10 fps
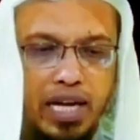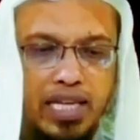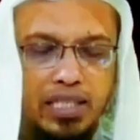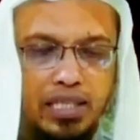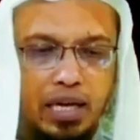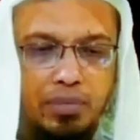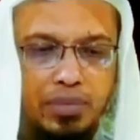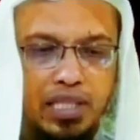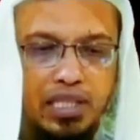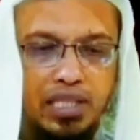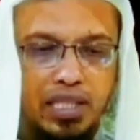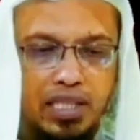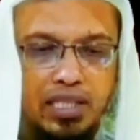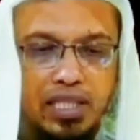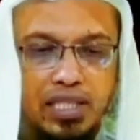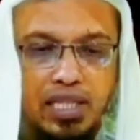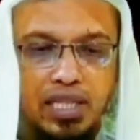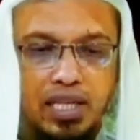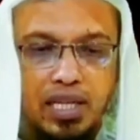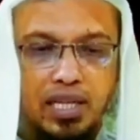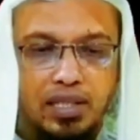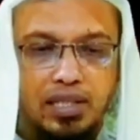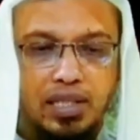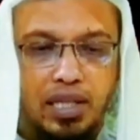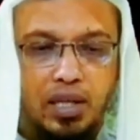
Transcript: এইচ আপনি জানতে চেয়েছেন যে